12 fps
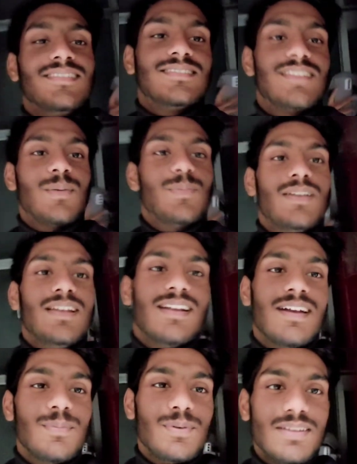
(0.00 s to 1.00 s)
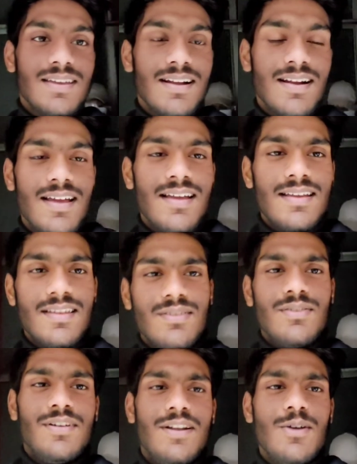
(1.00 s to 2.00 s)
छपरी लड़का पीछे खड़ा है इस
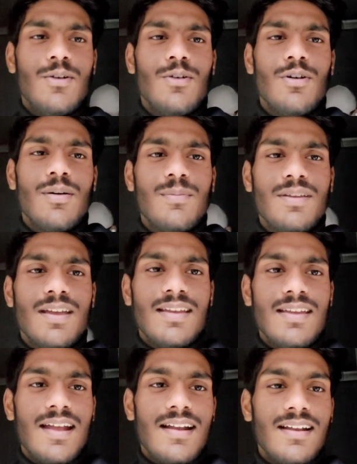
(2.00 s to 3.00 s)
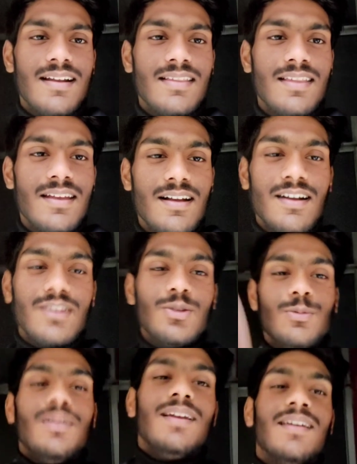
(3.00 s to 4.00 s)
वीडियो को हम यहीं ऐड करते हैं अगर
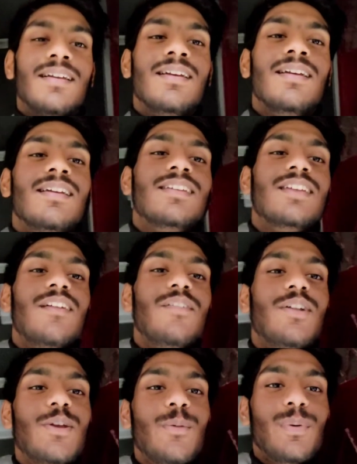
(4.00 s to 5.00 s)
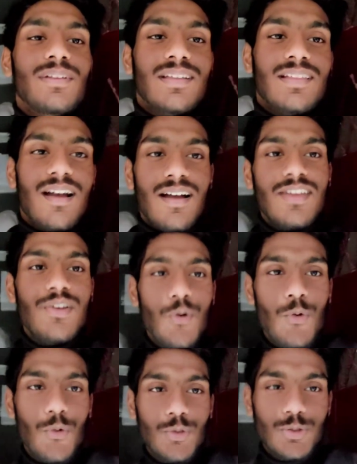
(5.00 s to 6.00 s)
तुम्हें ये वीडियो पसंद आई
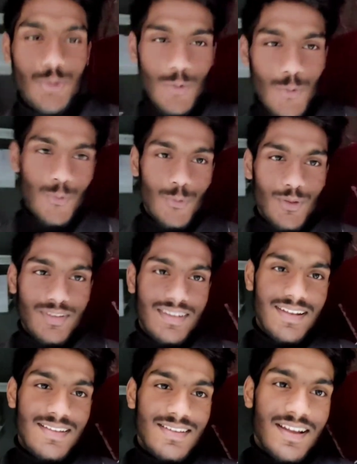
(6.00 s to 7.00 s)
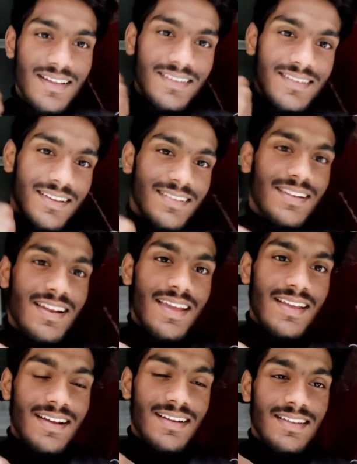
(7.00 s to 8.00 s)
हो तो इसे ज़्यादा से ज़्यादा
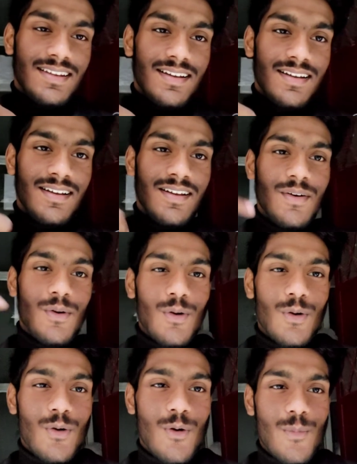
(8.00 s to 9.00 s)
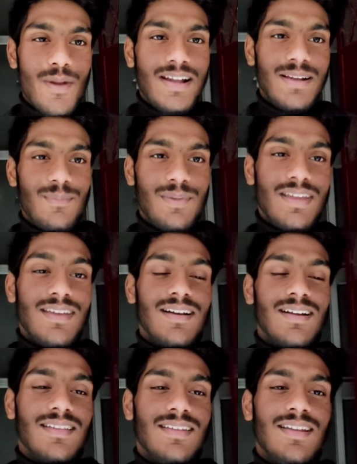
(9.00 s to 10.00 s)
लाइक कर देना और कमेंट भी
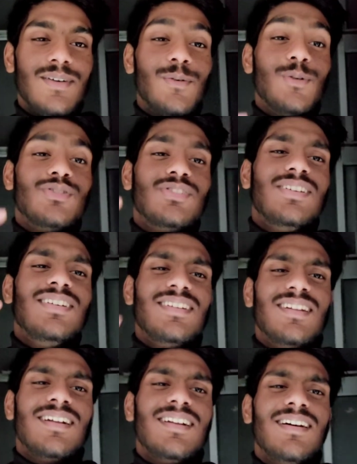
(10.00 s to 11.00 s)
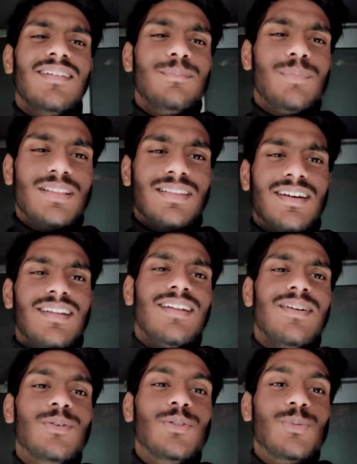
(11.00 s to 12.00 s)
कर देना और शेयर करना मत
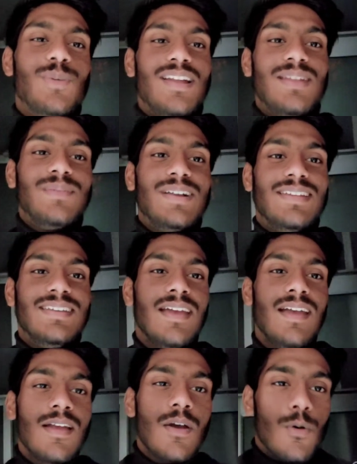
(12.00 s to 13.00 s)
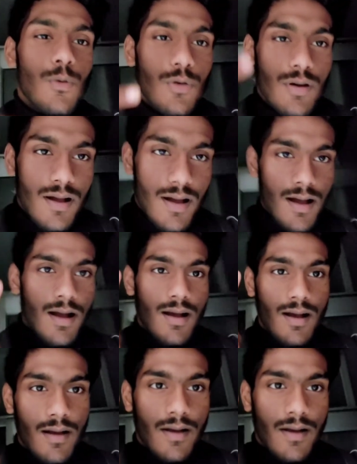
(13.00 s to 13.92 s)
करना वो तुम्हारी मर्जी है और हाँ